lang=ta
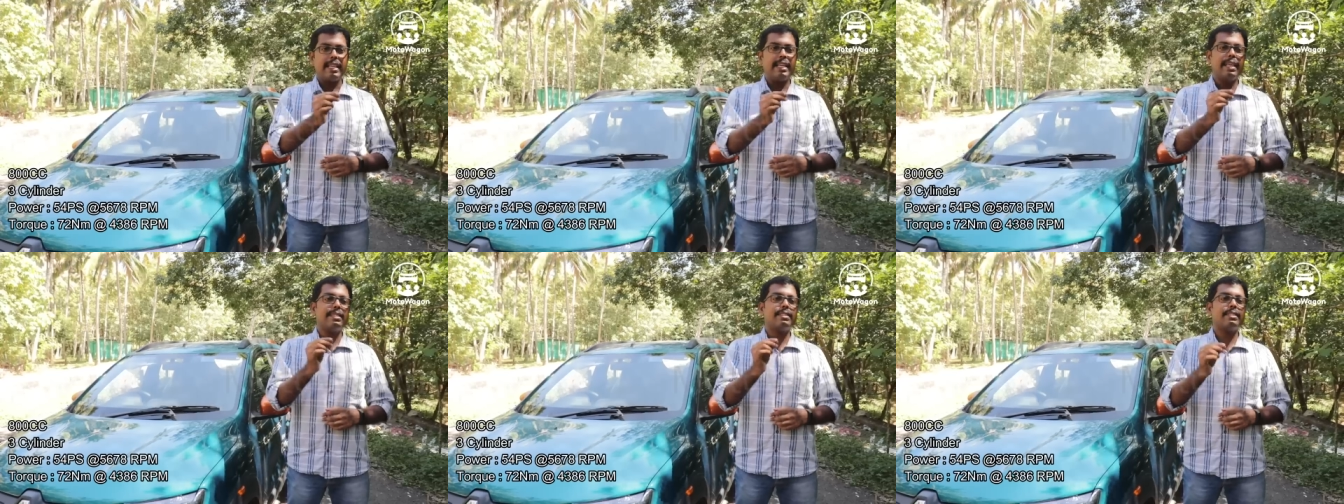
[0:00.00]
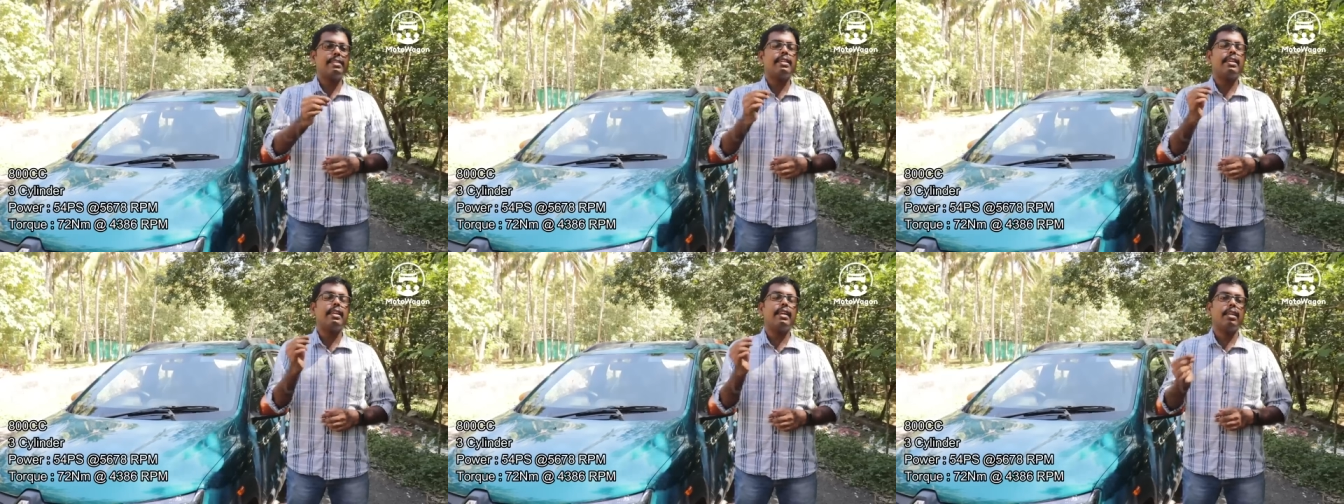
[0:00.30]

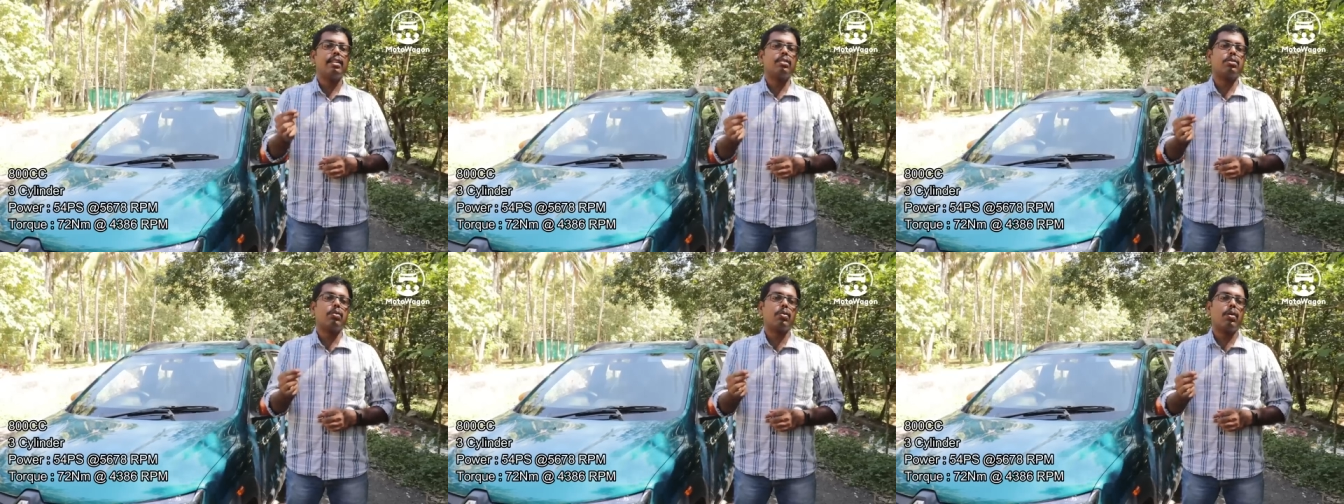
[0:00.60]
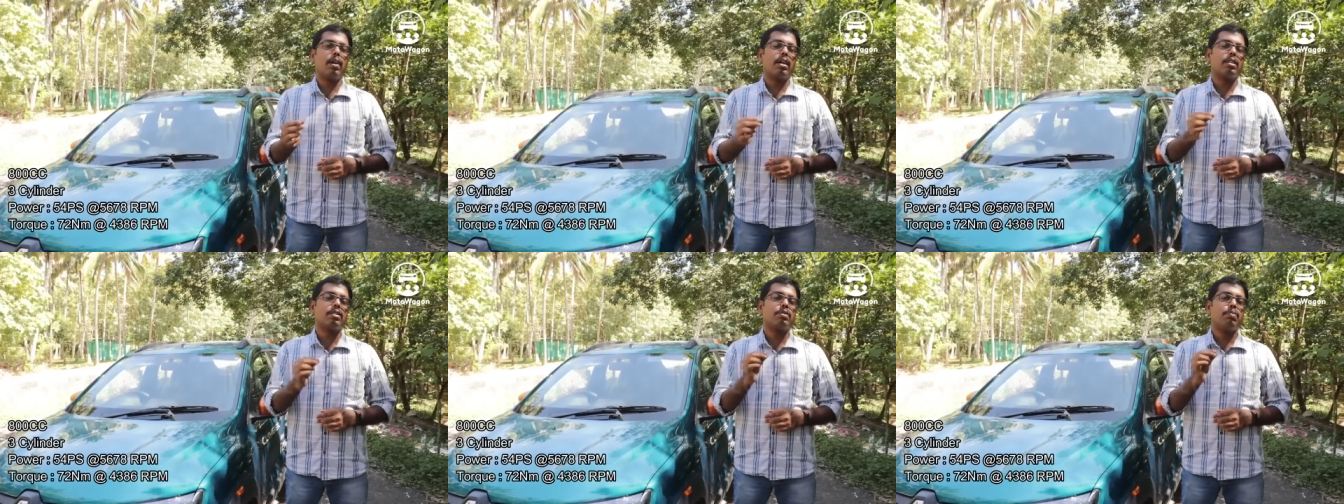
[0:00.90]
எஸ்சிஇன்னு e
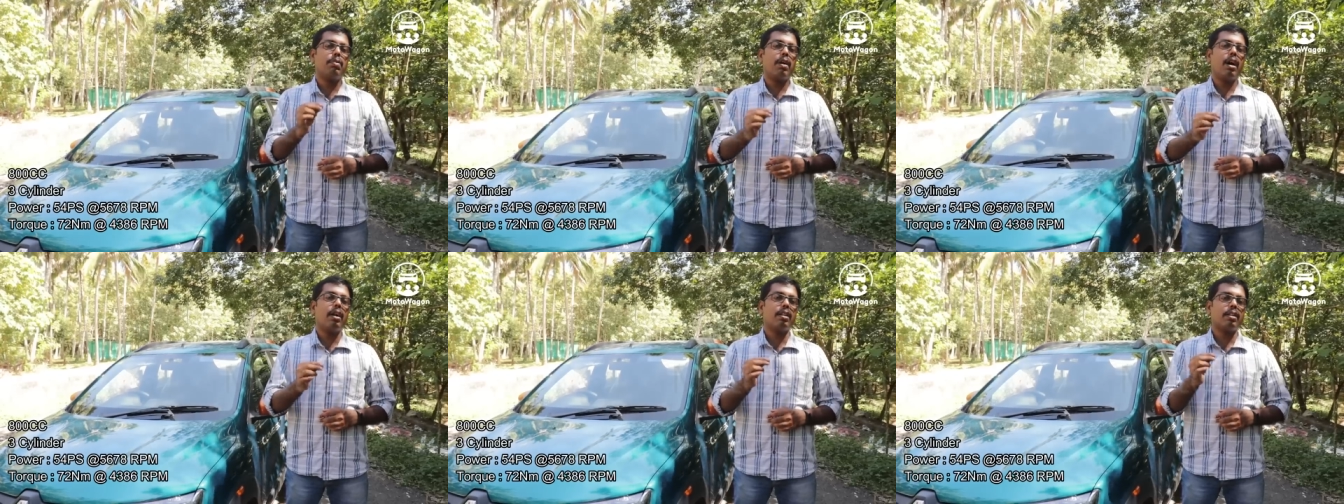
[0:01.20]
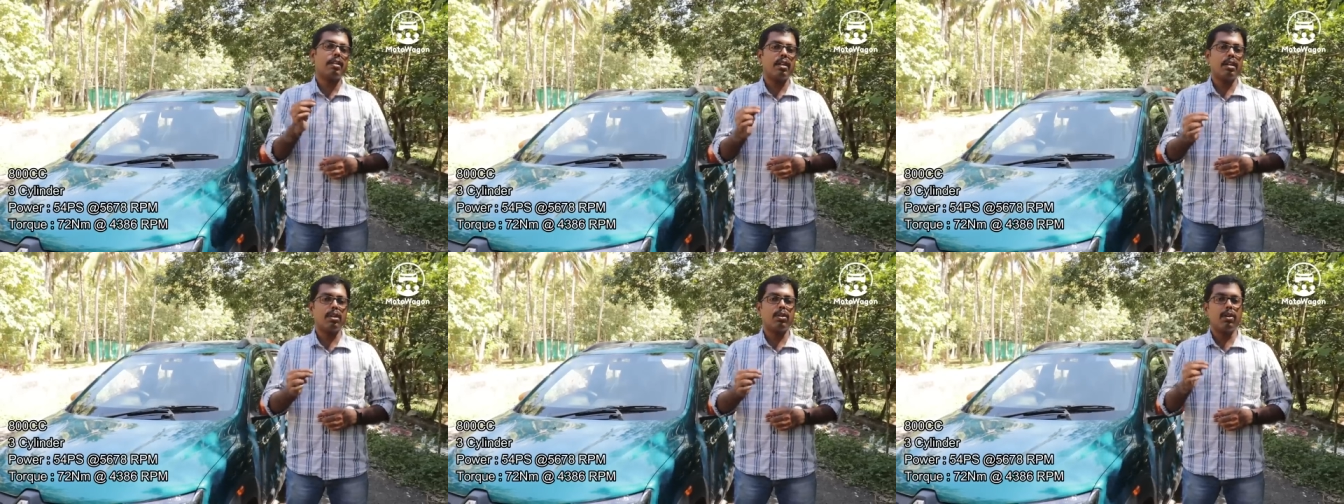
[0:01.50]
சொல்லுவாங்க ஸ்மார்ட்
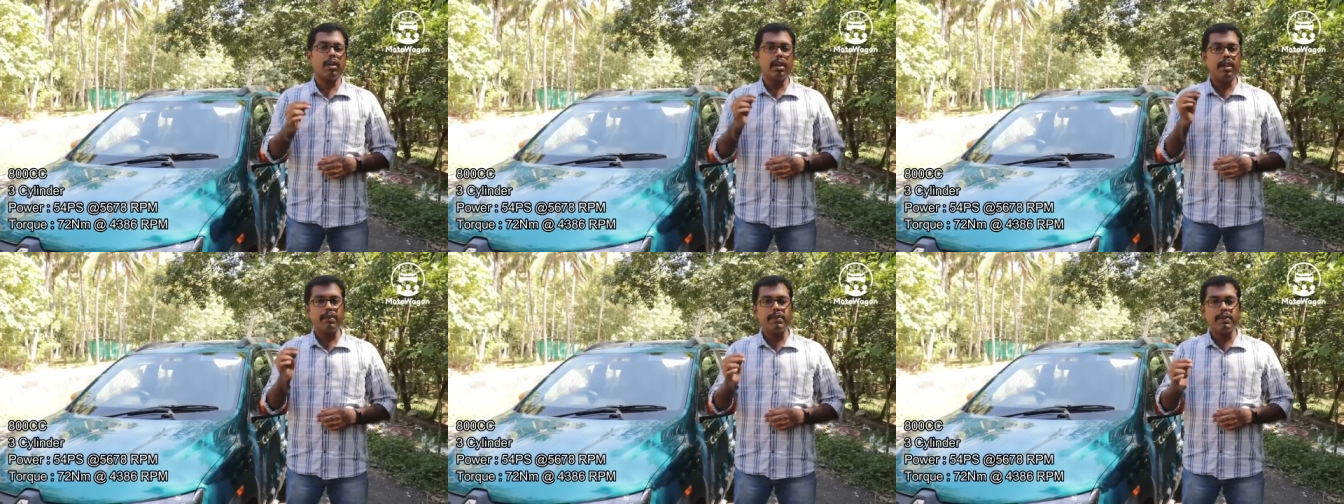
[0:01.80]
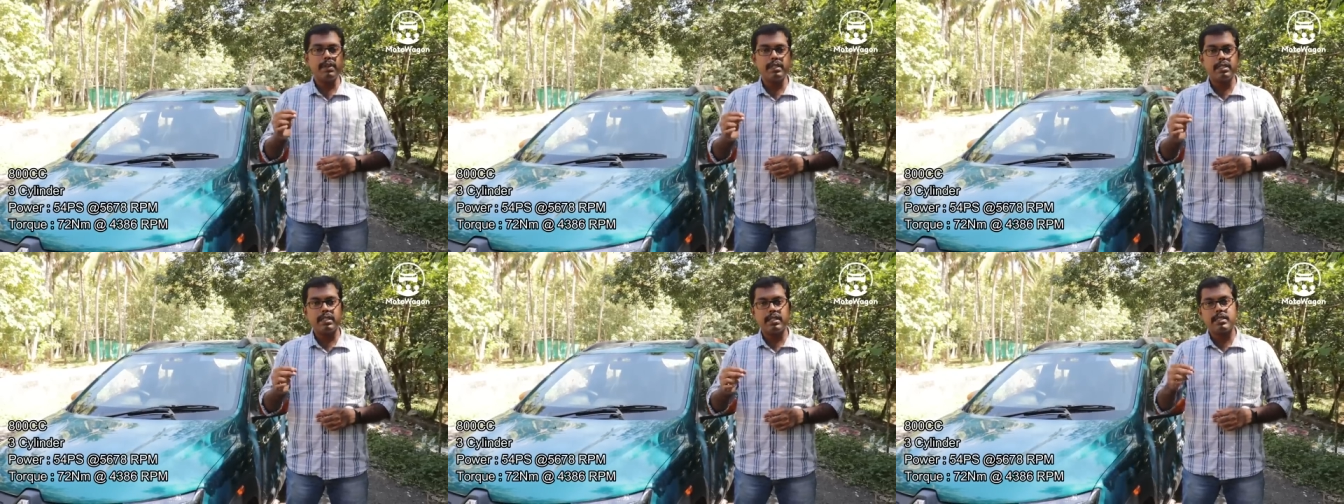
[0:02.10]
கண்ட்ரோல்
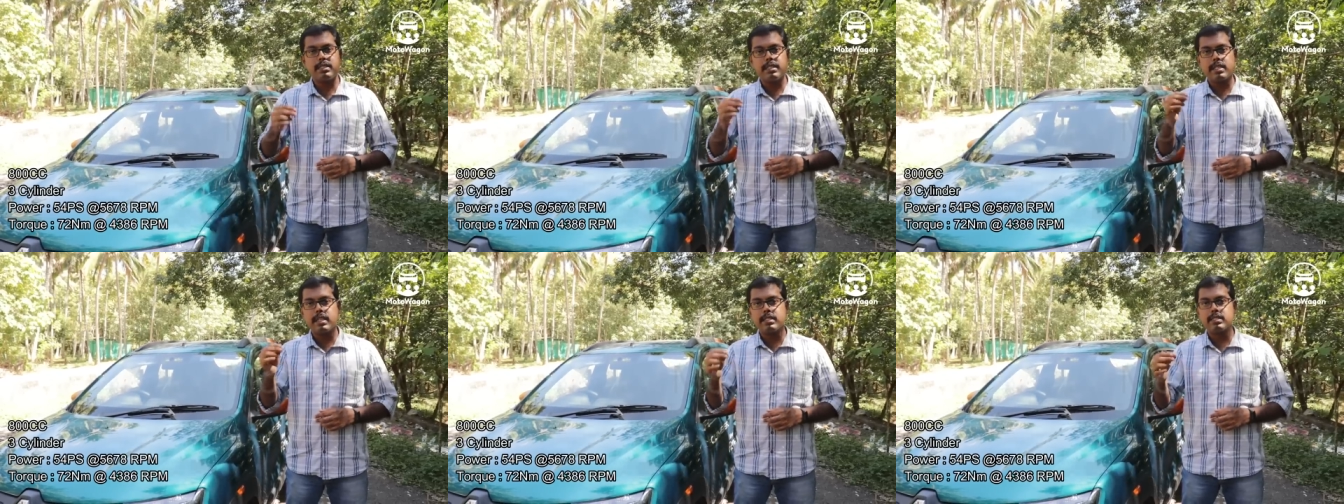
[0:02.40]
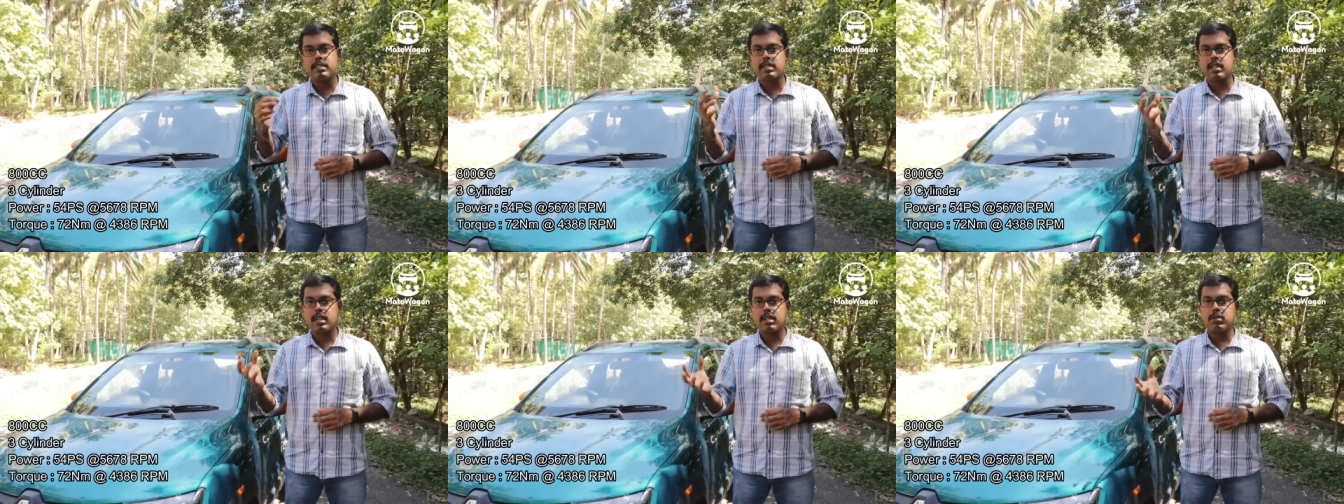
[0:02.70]
எஃபிஷியன்சி
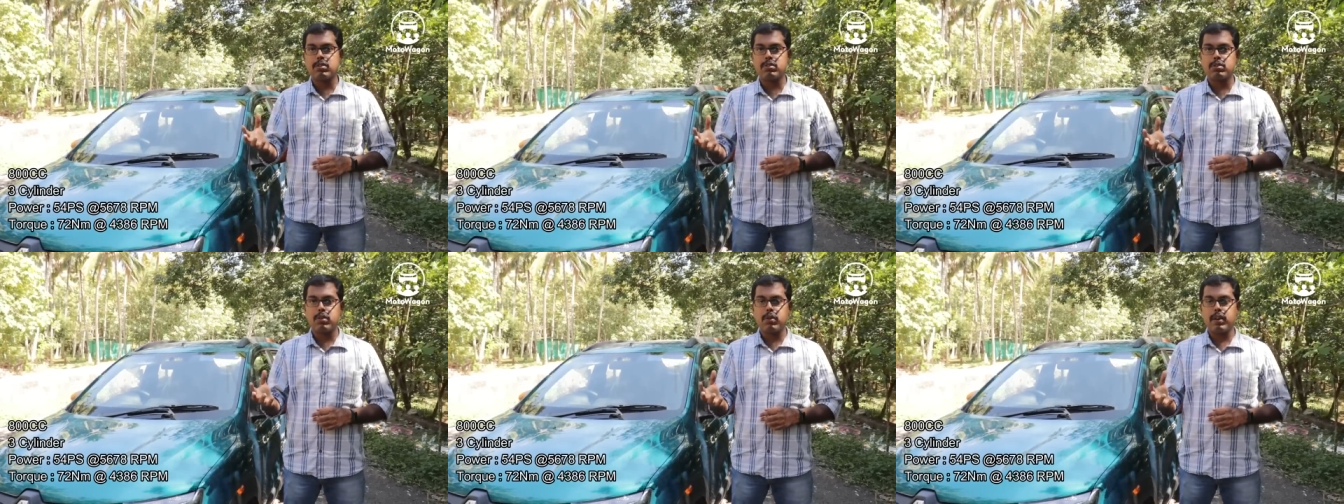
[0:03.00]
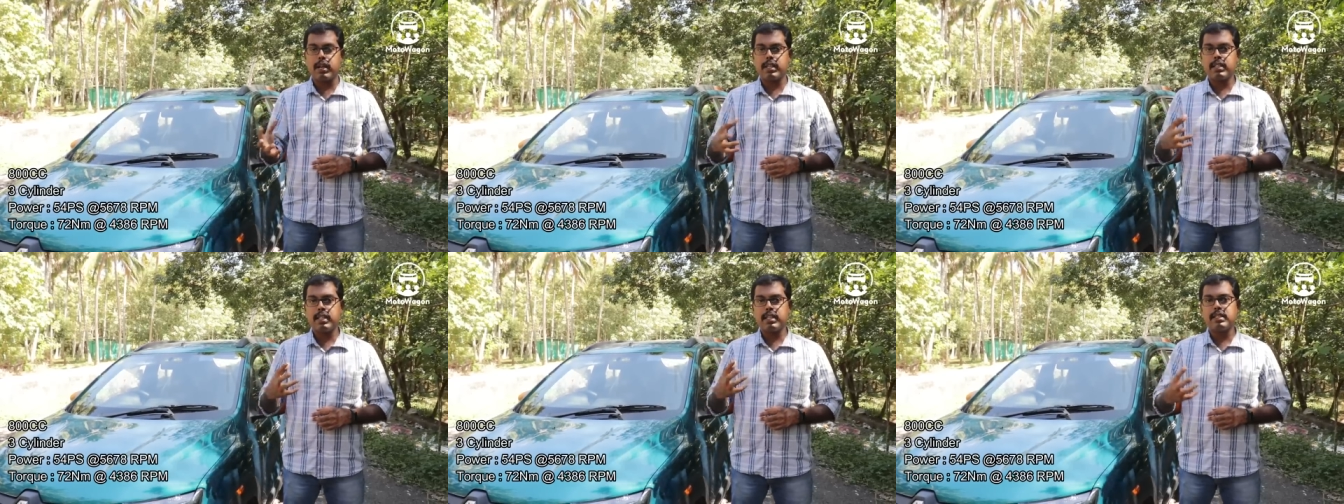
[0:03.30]
என்ஜின் கண்ட்ரோல்னு
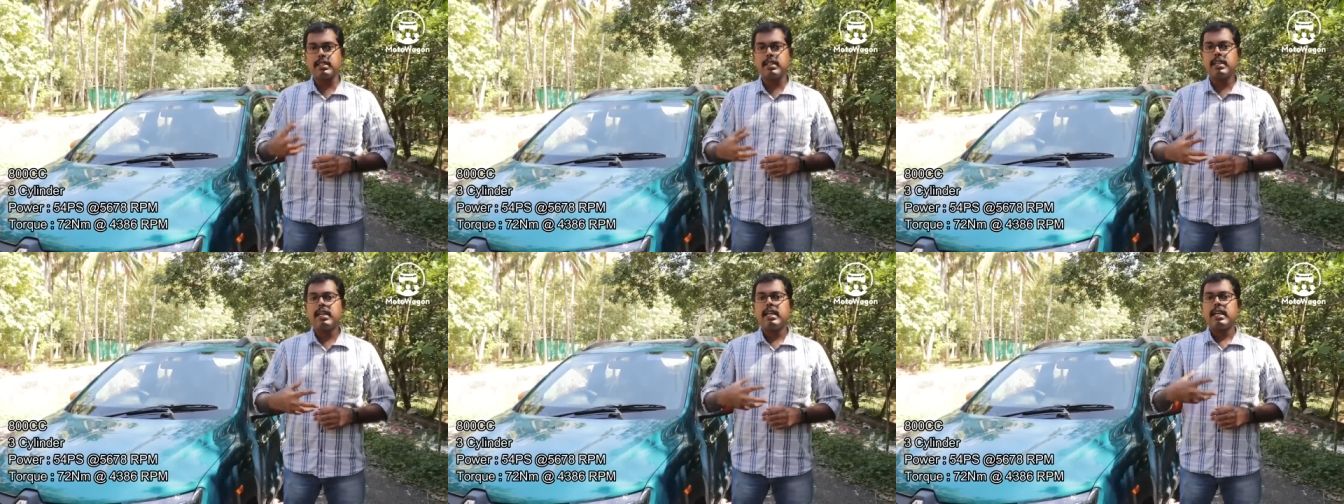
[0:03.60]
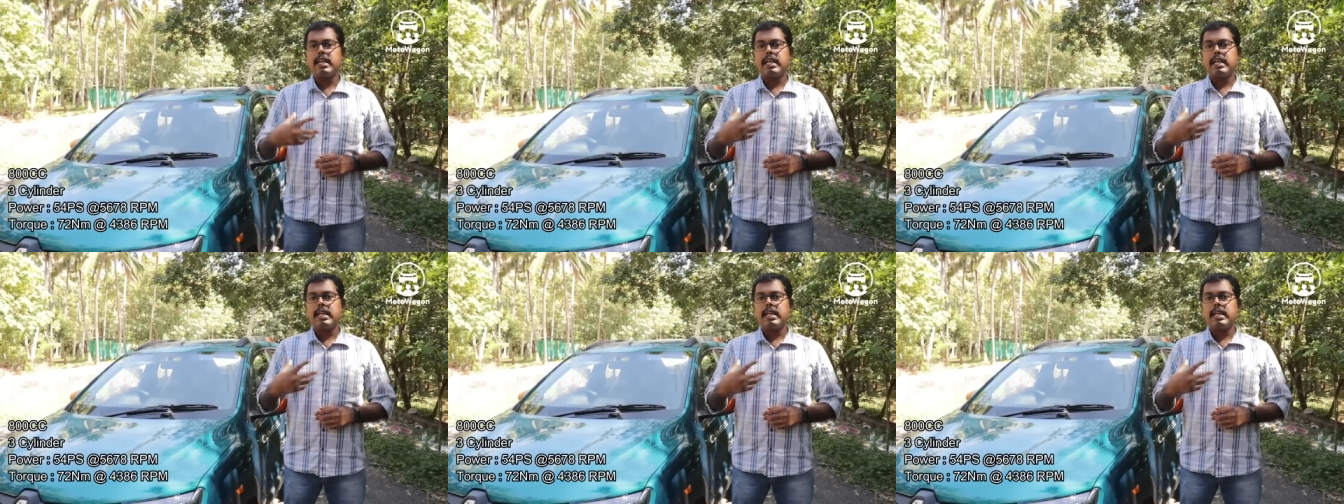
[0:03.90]
சொல்லுவாங்க அதாவது